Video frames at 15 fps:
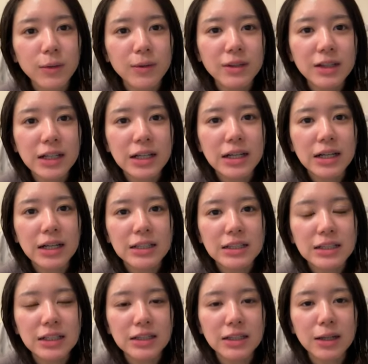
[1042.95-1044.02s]
女だからし
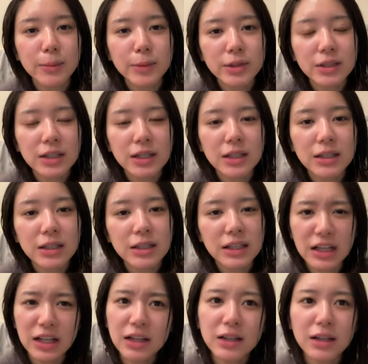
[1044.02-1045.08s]
なさいもつられて
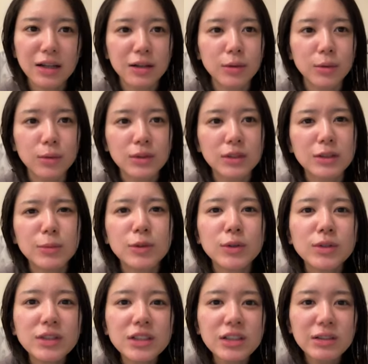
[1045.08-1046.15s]
ね、なんかどっちも
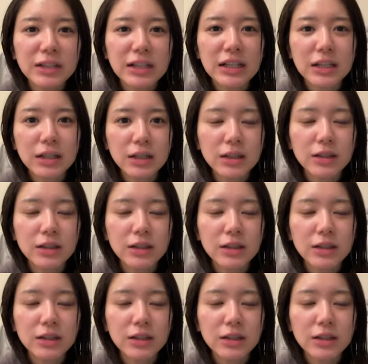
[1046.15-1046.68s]
どっちもね